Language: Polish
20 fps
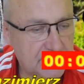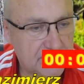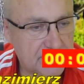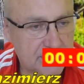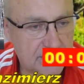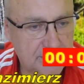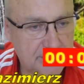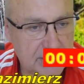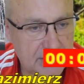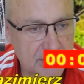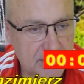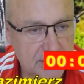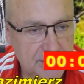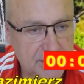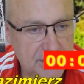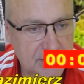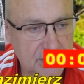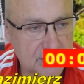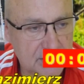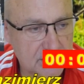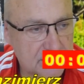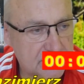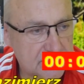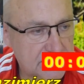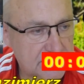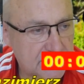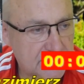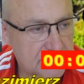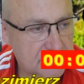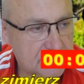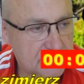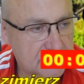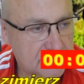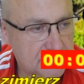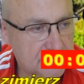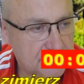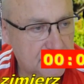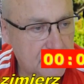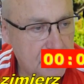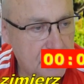białe w kierunku centrum.
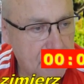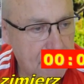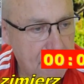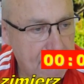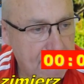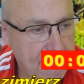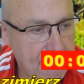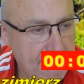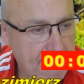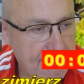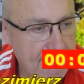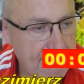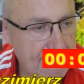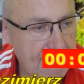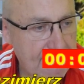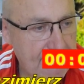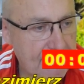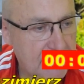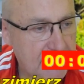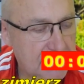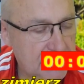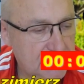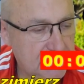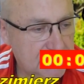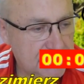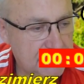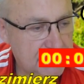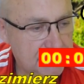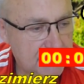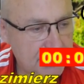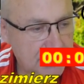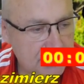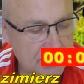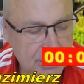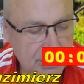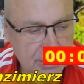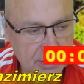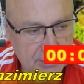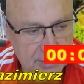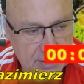I tu nie boimy się
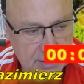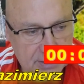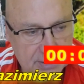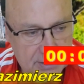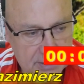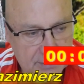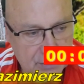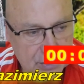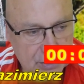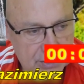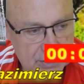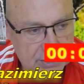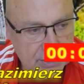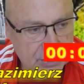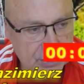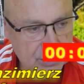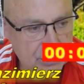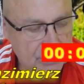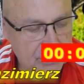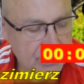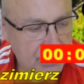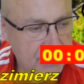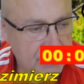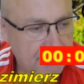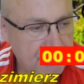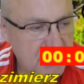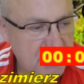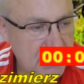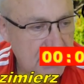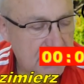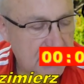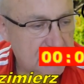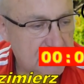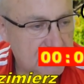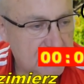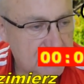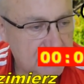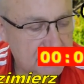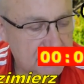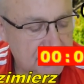obrony dwóch skoczków. No.
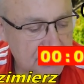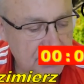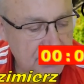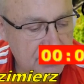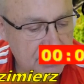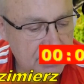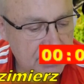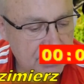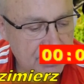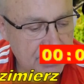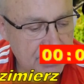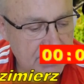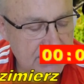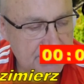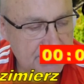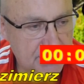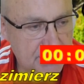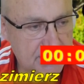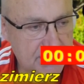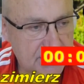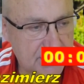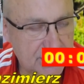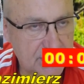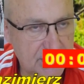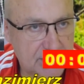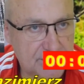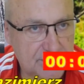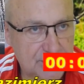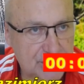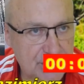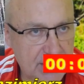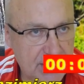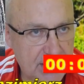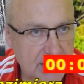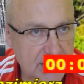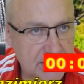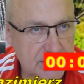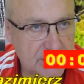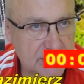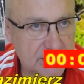I to jeszcze raz podkreślam. W szachy
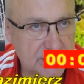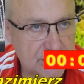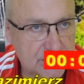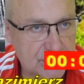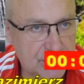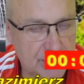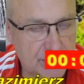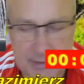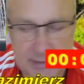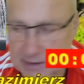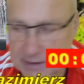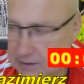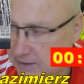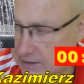trzeba grać